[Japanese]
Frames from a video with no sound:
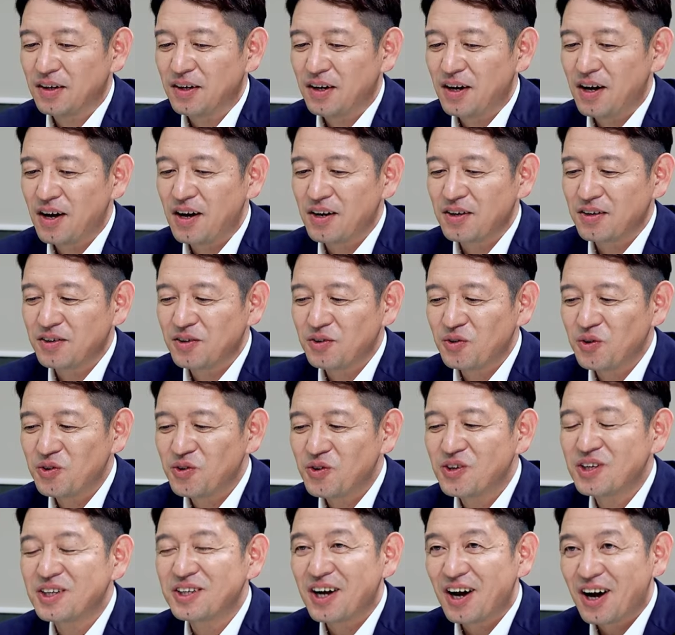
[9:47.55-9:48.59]
あいよい
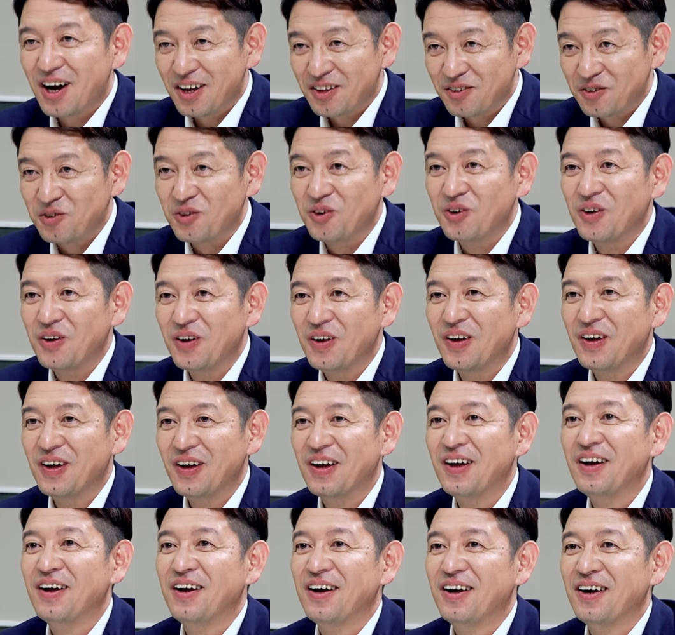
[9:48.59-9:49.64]
よ来たかと
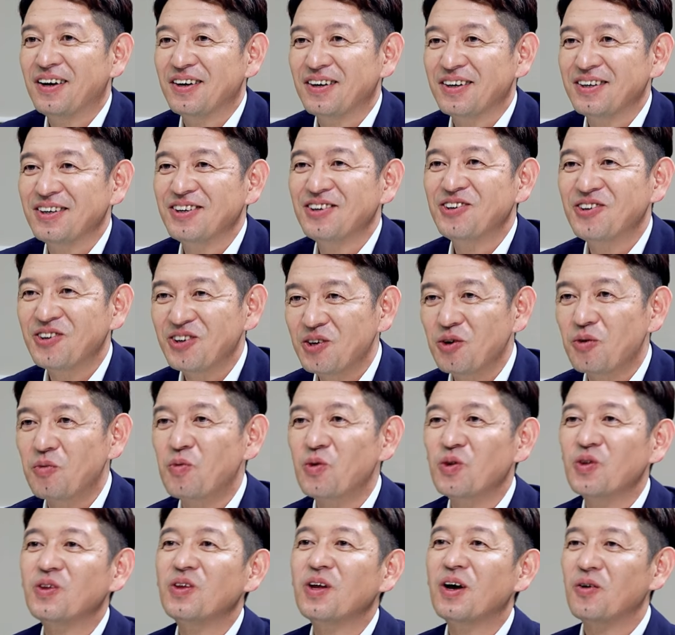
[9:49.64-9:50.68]
あそういうふうに
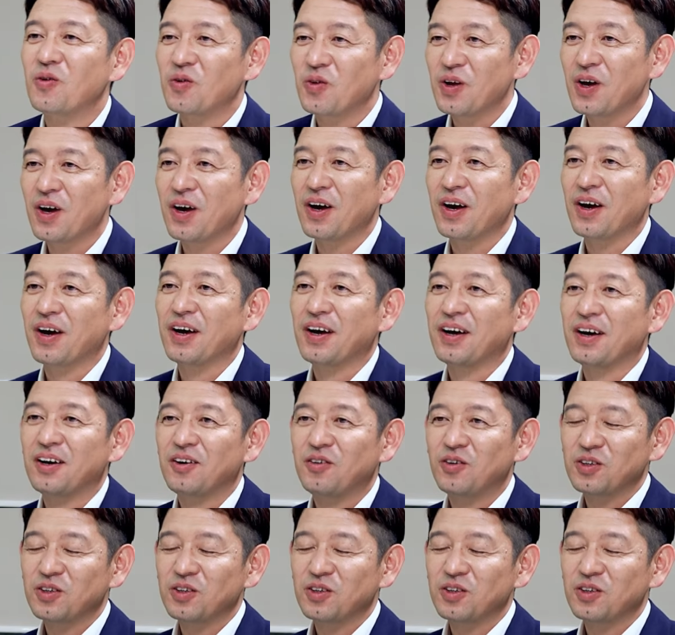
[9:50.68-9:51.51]
思ったので、うん、